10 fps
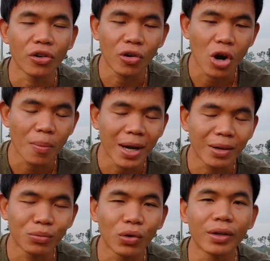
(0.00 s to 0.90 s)
เราเอามา
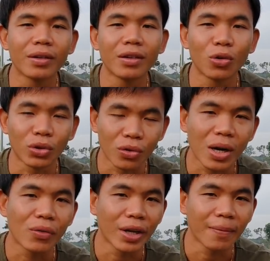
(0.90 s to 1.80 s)
คำนวณโหลดของ
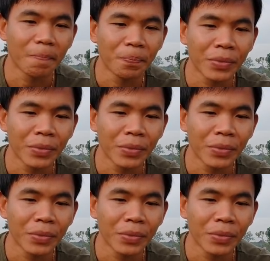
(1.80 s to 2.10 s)
เราเนี่ย